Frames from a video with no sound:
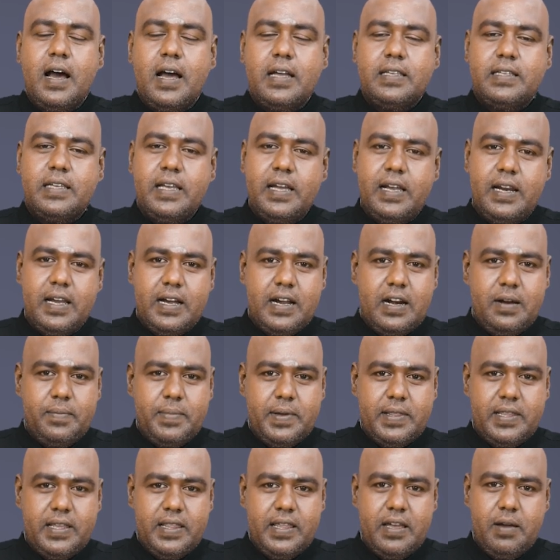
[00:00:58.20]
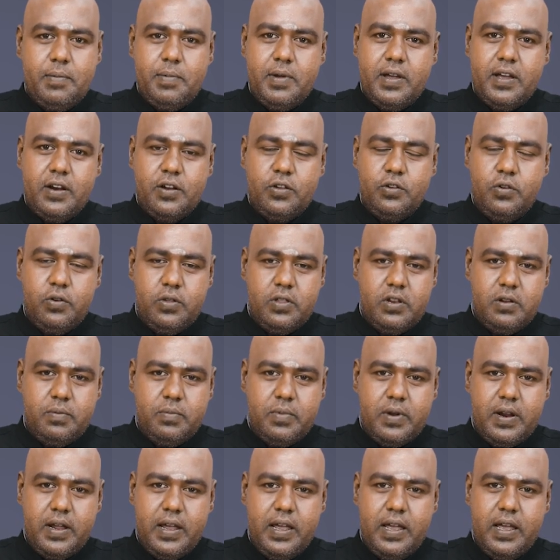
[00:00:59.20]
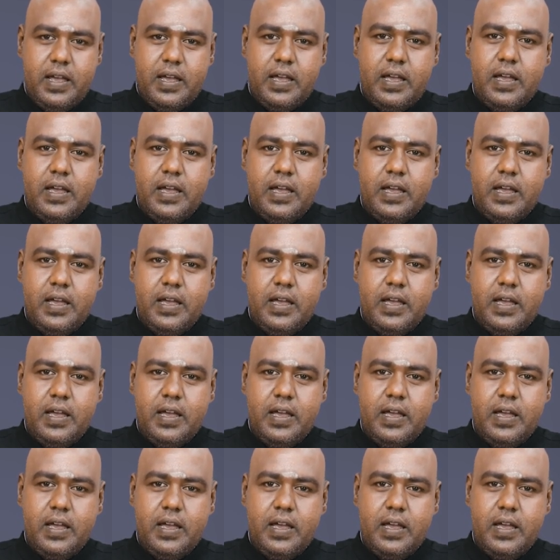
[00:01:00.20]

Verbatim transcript: அச்சய இலக்கண பத்ததி அப்படிங்கிற ஜோதிட முறை